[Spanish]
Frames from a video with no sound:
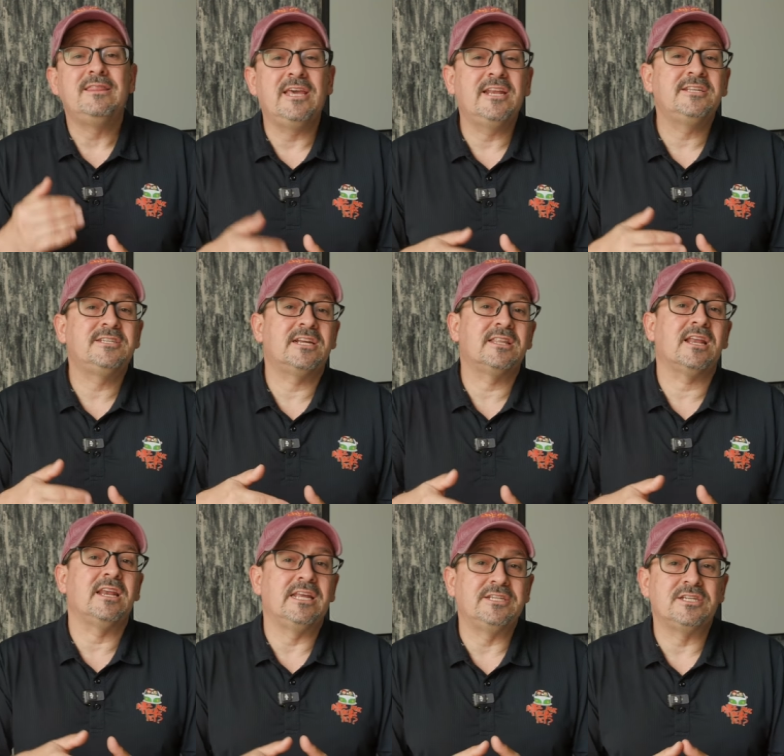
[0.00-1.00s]
tienen
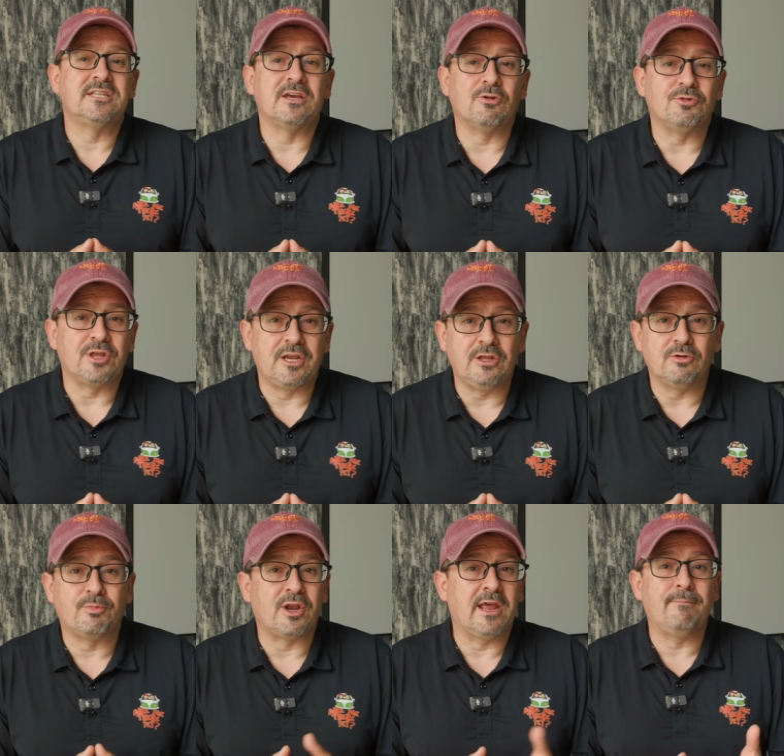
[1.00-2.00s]
ciertas leyes de
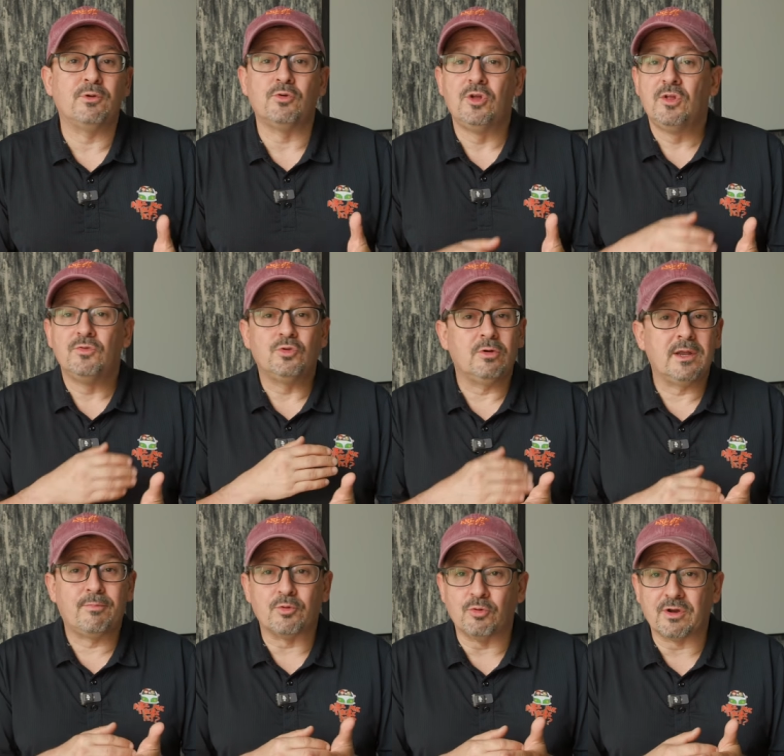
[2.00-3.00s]
contenido. Por ejemplo, toda
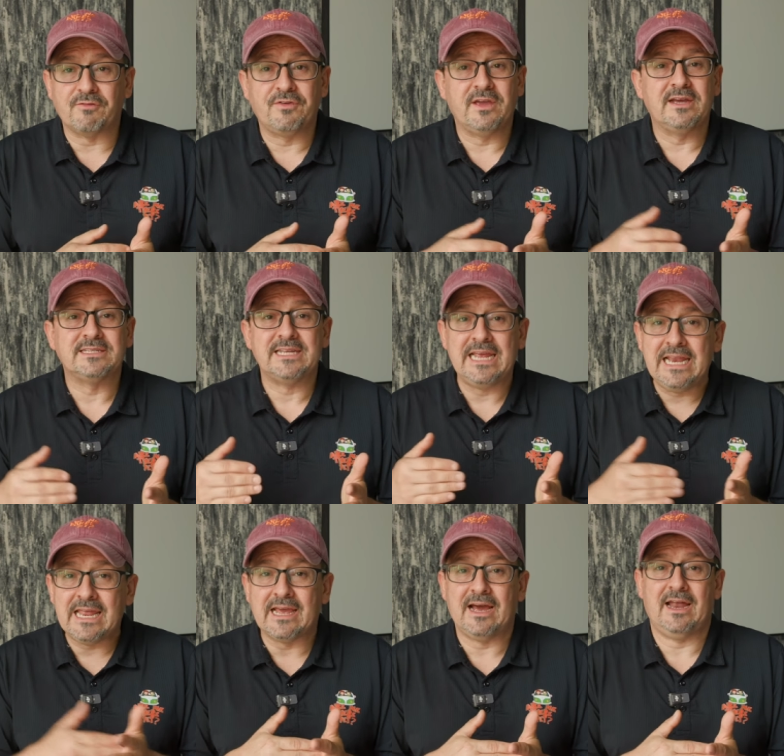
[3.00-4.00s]
la pornografía es
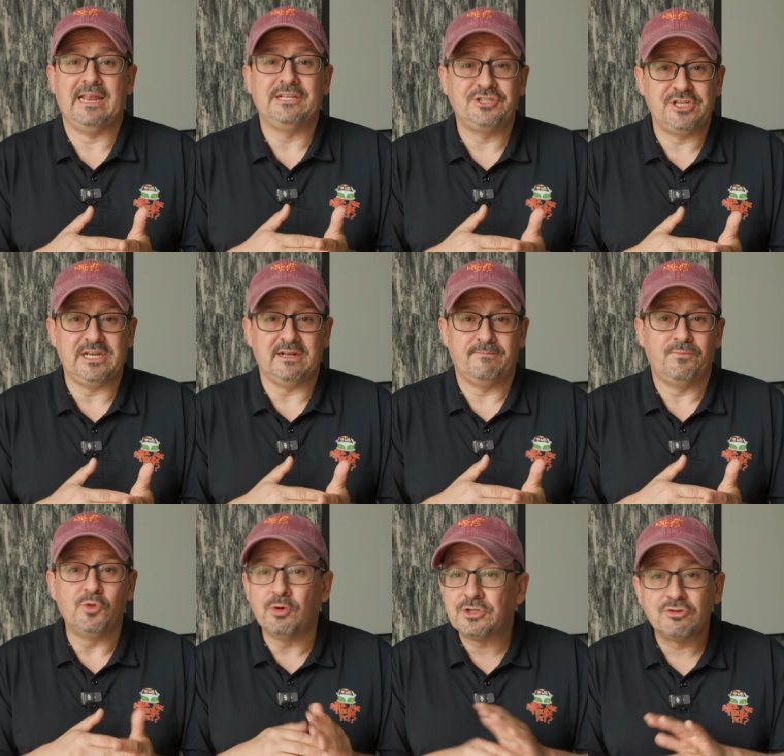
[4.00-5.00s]
ilegal en China.
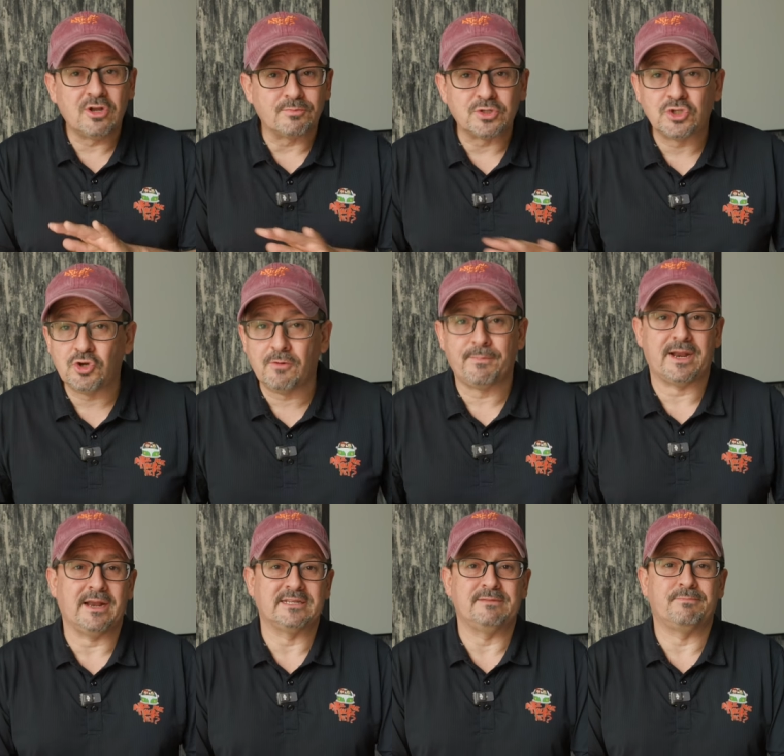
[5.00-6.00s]
No es una opción
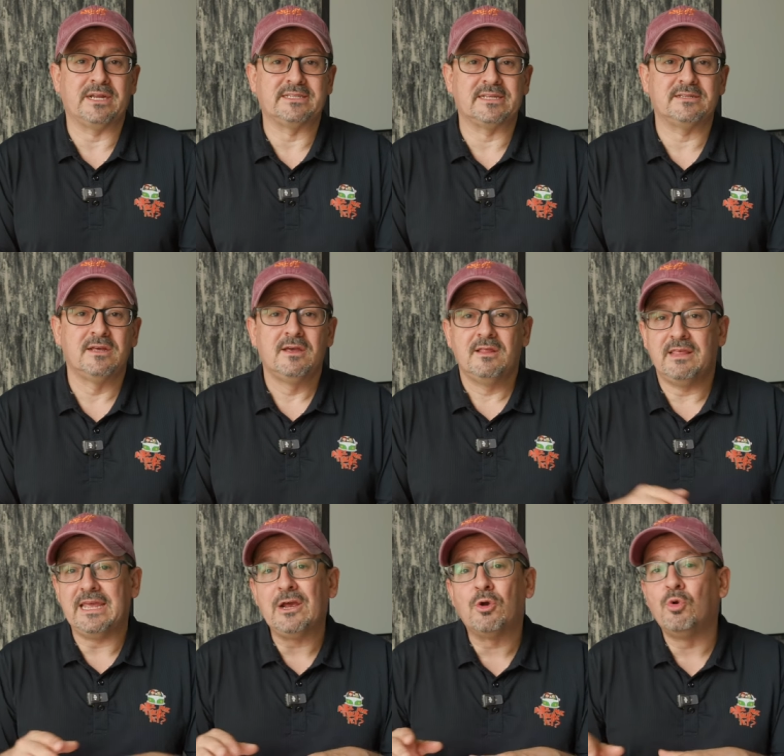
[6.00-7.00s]
para las empresas
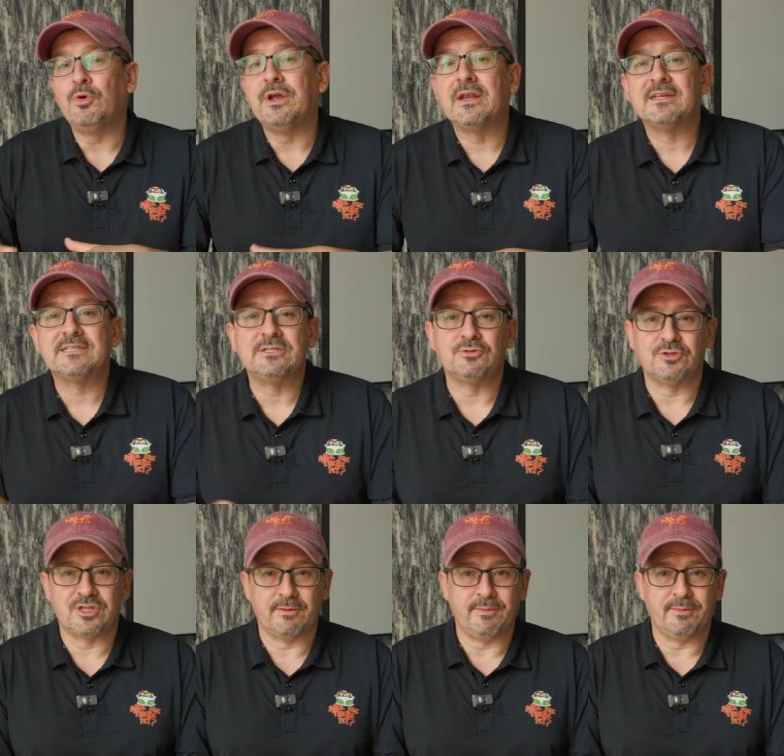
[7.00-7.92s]
de incluirlas en sus